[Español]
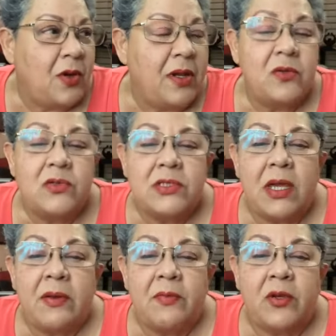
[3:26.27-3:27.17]
lo
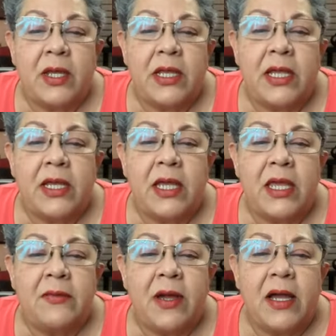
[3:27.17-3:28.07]
anunciaban porque creían que
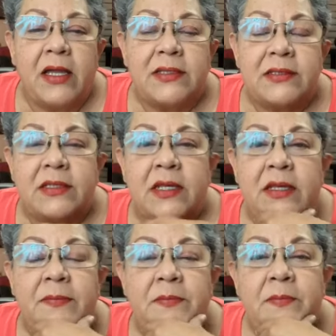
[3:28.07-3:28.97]
iban a este